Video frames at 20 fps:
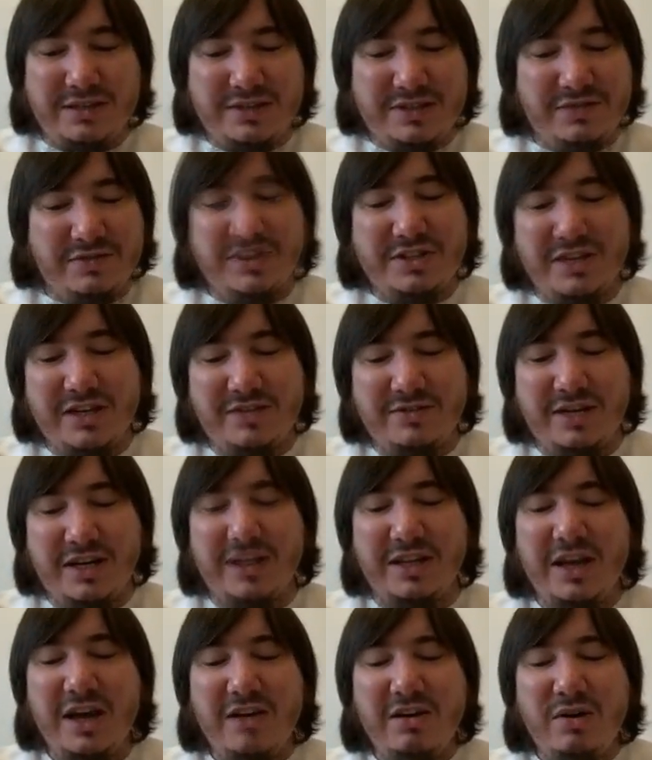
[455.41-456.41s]
Всевышний
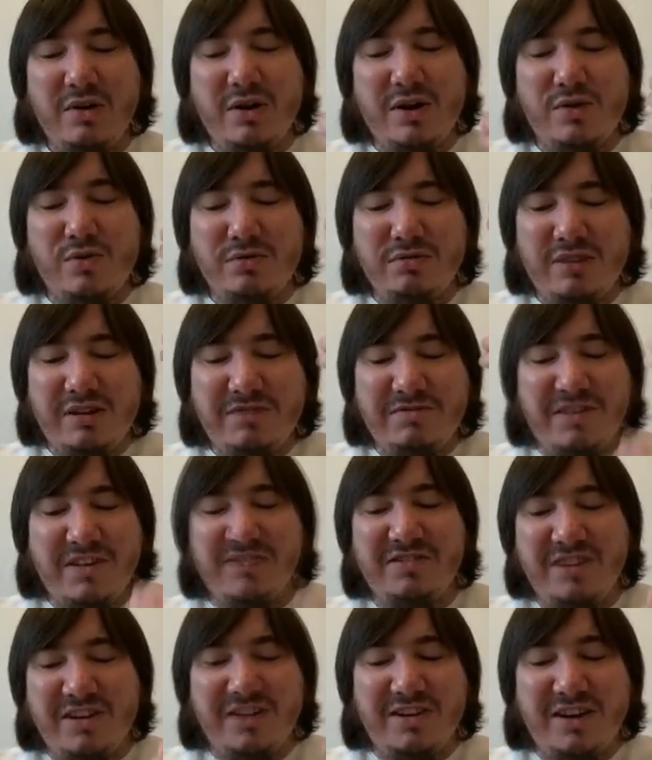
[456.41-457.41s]
говорит, «Валя
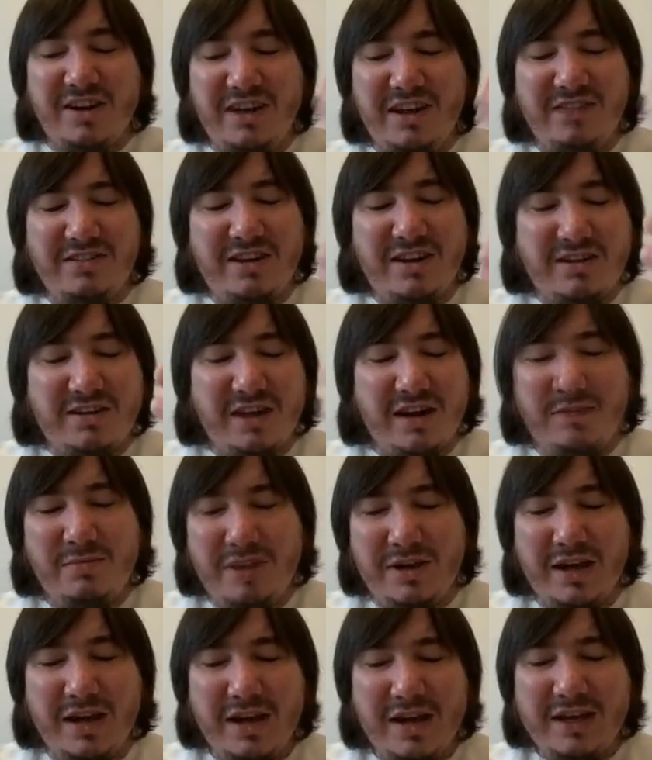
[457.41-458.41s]
фаддан аль
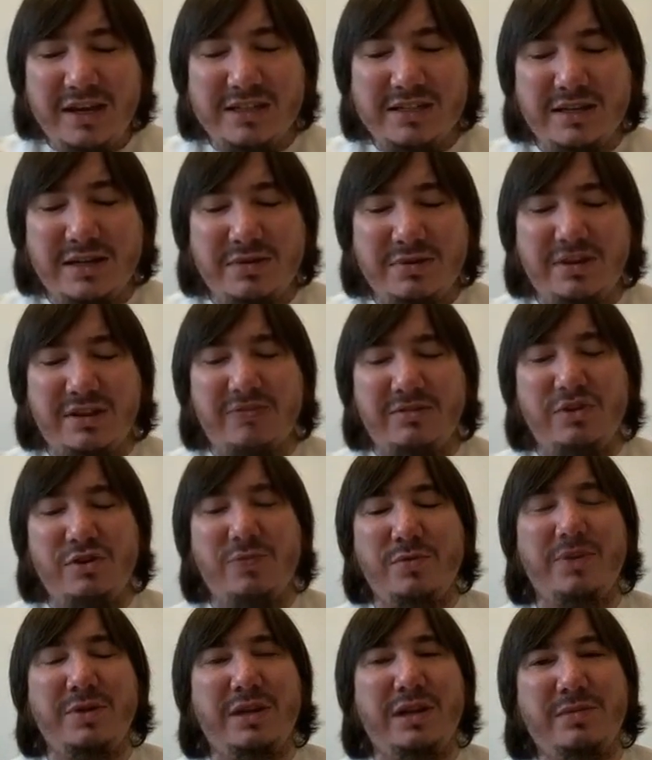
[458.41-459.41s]
кальби» Если бы
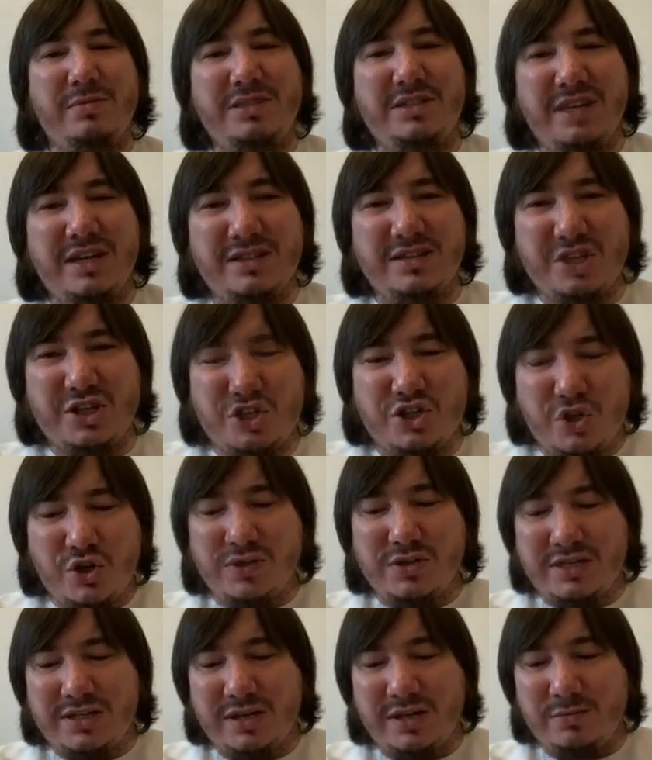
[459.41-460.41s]
твое было бы сердце
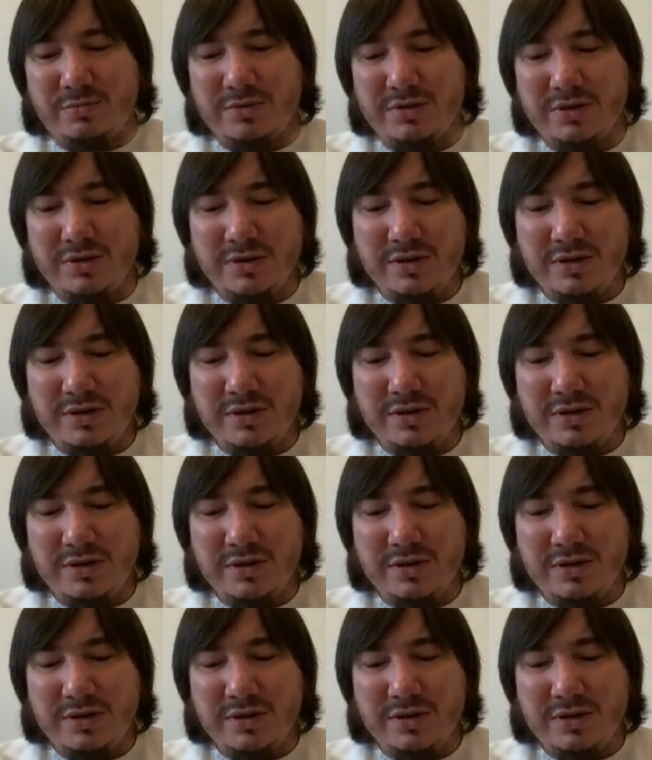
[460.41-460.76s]
жестким,